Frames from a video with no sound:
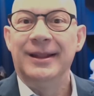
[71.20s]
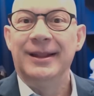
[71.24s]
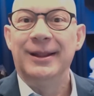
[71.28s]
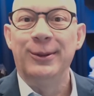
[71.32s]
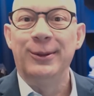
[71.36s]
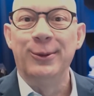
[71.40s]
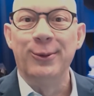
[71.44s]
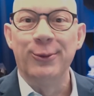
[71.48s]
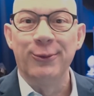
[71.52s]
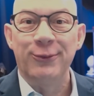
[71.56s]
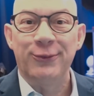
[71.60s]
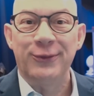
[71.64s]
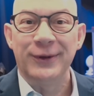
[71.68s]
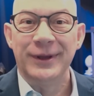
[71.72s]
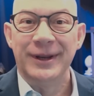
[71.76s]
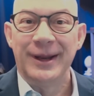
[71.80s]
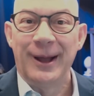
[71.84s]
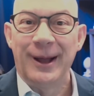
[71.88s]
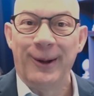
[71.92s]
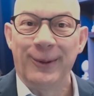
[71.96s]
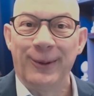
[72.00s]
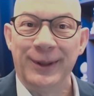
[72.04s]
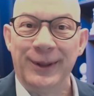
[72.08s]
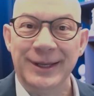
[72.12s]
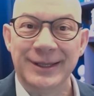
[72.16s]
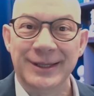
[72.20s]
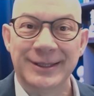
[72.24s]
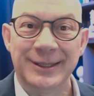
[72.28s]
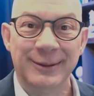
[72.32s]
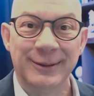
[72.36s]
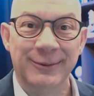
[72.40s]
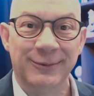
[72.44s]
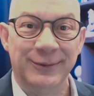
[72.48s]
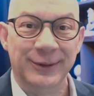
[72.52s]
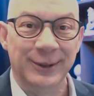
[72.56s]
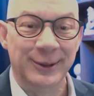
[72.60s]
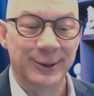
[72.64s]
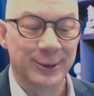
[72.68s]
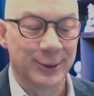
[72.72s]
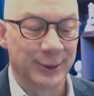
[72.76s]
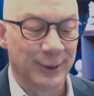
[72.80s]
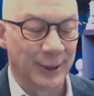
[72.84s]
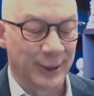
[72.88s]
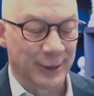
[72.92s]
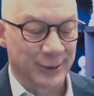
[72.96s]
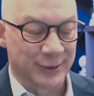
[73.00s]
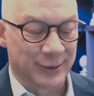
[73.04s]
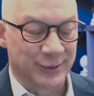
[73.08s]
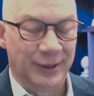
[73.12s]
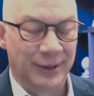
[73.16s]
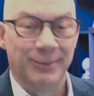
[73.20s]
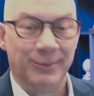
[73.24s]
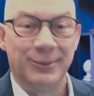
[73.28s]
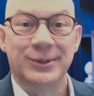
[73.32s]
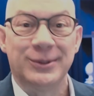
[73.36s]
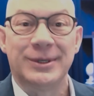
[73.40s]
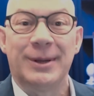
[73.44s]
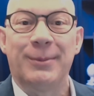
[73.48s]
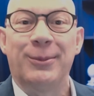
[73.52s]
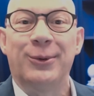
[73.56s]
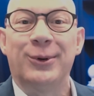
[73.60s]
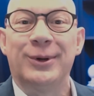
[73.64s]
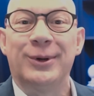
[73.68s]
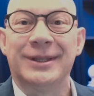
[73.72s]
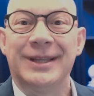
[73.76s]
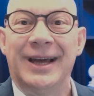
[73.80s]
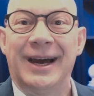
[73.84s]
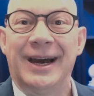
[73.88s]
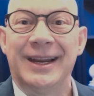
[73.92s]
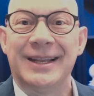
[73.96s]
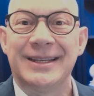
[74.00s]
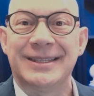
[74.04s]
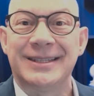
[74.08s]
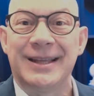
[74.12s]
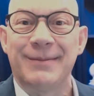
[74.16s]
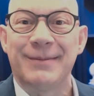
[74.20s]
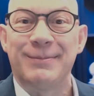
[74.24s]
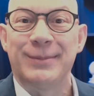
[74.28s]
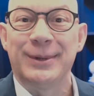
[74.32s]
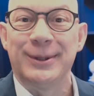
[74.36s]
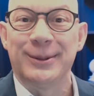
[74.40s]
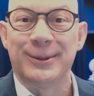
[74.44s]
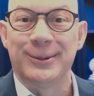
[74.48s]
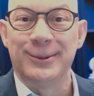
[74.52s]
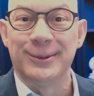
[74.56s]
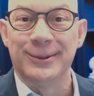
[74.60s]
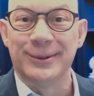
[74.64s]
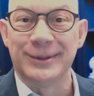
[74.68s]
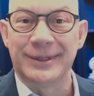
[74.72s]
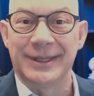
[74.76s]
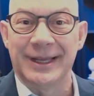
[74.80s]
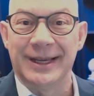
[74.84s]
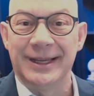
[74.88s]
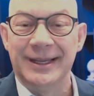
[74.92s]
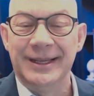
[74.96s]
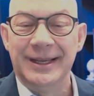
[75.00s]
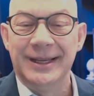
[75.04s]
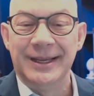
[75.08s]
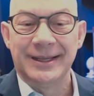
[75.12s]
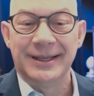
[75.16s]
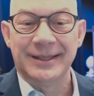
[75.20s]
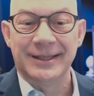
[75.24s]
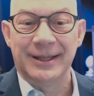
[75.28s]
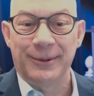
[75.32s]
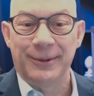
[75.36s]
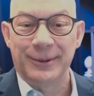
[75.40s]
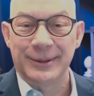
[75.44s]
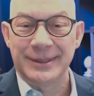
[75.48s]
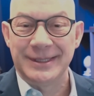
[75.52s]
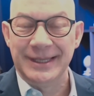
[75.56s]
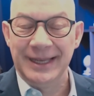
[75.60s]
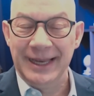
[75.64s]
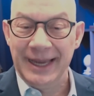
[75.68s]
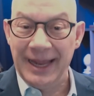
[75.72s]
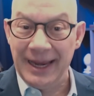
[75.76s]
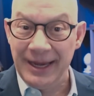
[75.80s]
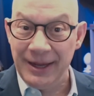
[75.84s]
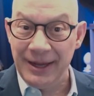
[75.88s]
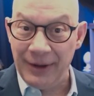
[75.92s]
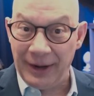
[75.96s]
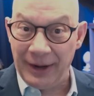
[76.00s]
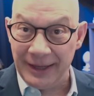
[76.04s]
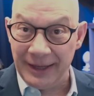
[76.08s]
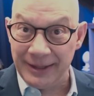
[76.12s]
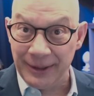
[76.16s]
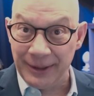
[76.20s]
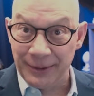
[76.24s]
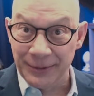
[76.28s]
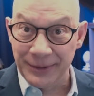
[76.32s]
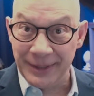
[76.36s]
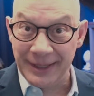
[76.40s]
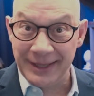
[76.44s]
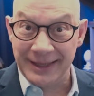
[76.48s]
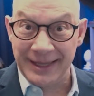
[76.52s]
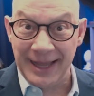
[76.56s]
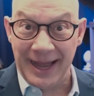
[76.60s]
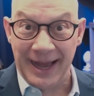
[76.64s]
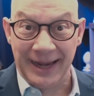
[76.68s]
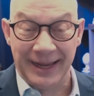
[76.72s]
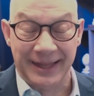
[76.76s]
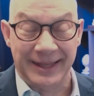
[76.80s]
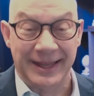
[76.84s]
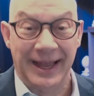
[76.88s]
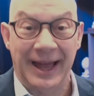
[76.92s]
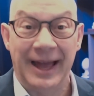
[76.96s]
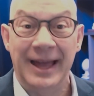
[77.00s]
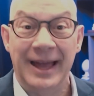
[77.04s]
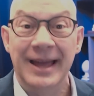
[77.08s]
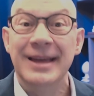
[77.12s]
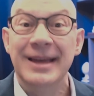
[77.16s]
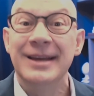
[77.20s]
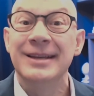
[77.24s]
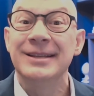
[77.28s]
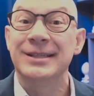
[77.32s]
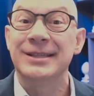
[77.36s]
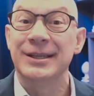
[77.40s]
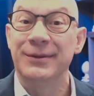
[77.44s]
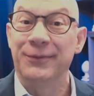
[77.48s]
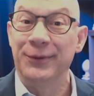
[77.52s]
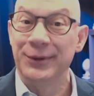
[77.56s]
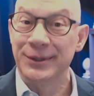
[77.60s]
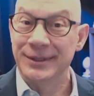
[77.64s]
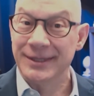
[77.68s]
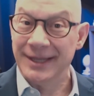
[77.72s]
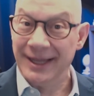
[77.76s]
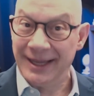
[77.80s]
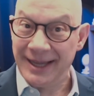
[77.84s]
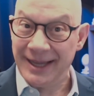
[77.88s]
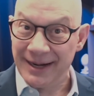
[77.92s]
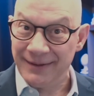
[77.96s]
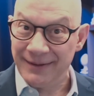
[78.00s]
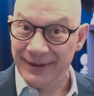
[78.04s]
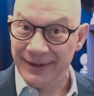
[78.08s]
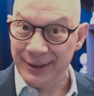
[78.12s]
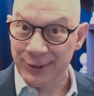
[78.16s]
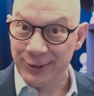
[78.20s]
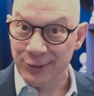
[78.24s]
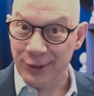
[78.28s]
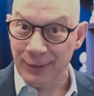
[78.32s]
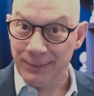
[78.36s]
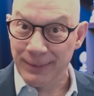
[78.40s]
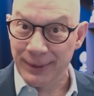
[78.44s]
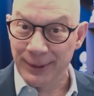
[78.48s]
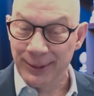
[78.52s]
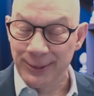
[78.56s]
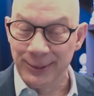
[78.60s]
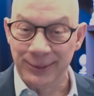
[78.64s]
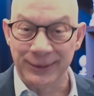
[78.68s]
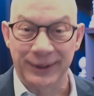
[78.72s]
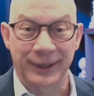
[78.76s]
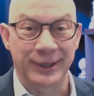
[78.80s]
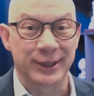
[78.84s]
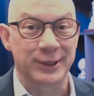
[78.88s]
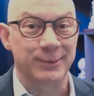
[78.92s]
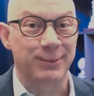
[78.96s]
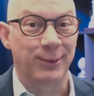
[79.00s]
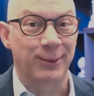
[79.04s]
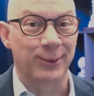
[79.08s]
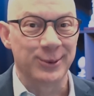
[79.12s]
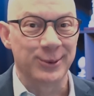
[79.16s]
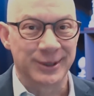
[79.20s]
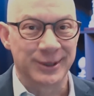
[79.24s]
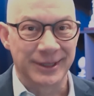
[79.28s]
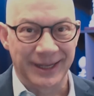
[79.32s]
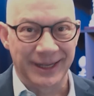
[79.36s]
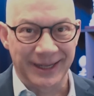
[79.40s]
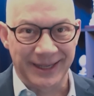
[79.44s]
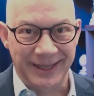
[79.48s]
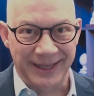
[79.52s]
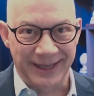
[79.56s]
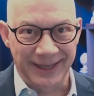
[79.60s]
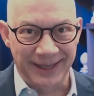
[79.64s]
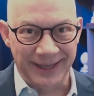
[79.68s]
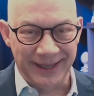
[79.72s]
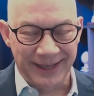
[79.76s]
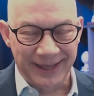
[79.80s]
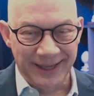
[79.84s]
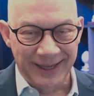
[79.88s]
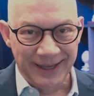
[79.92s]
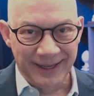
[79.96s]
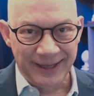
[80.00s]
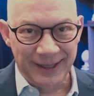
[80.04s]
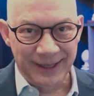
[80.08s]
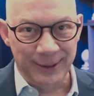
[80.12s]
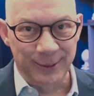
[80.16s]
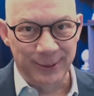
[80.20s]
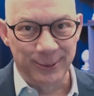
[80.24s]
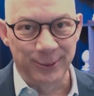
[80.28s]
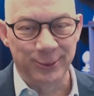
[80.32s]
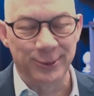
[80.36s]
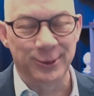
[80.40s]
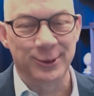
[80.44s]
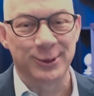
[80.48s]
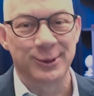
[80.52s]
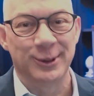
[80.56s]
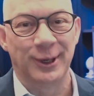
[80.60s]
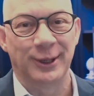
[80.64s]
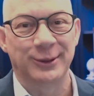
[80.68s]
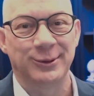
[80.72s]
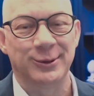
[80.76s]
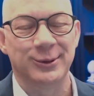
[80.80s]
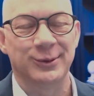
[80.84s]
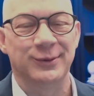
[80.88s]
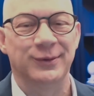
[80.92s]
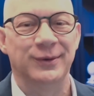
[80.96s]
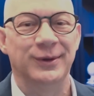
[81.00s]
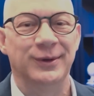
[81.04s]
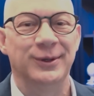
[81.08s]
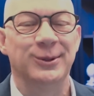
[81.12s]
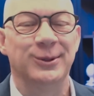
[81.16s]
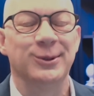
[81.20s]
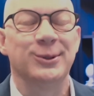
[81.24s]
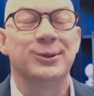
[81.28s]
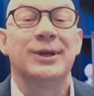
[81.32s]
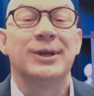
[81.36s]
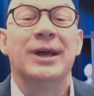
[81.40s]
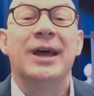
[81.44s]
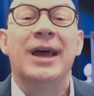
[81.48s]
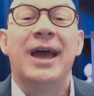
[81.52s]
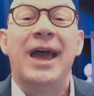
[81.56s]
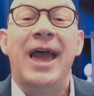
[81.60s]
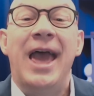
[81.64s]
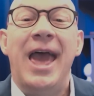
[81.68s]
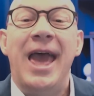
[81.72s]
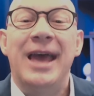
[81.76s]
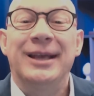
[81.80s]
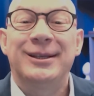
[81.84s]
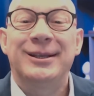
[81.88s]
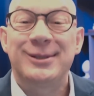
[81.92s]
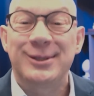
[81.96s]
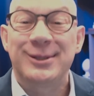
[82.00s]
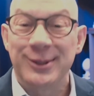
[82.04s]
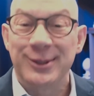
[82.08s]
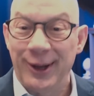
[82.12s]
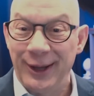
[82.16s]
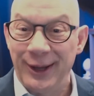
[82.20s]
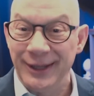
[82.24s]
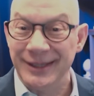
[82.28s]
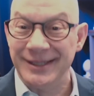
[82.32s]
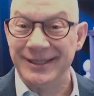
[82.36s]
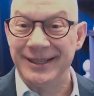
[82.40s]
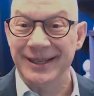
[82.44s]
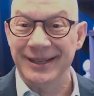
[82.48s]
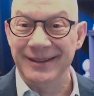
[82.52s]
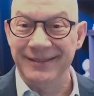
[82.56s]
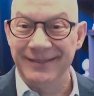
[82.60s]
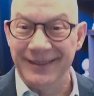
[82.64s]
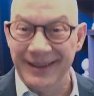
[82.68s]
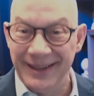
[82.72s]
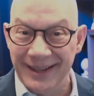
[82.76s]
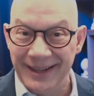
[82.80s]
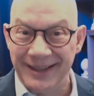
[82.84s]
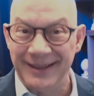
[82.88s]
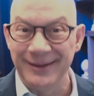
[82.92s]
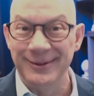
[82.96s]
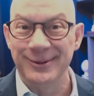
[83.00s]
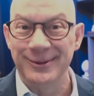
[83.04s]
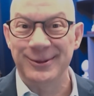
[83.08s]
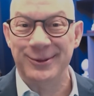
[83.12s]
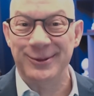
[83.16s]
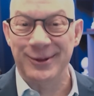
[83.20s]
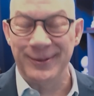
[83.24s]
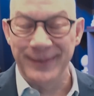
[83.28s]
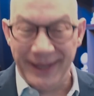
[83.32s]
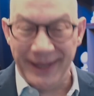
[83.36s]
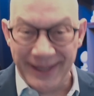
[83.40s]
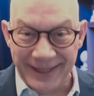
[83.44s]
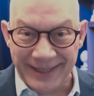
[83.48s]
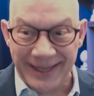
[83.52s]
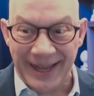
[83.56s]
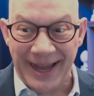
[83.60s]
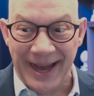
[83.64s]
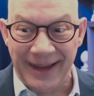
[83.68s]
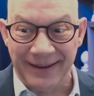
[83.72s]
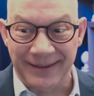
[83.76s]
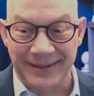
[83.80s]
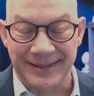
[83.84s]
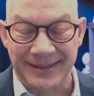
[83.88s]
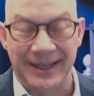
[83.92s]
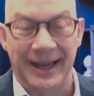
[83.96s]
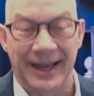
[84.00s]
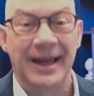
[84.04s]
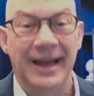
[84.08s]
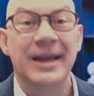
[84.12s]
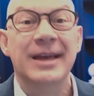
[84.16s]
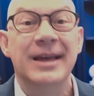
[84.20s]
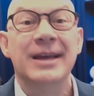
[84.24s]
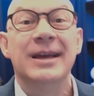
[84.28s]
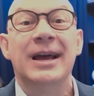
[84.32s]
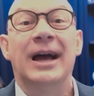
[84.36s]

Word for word: No final desse vídeo, nós vamos abordar esta pergunta da Rosilene. E olha, tem um detalhe, tá? Se você quer ver a sua pergunta respondida aqui em um dos nossos vídeos, é só escrever aqui nos comentários, tá?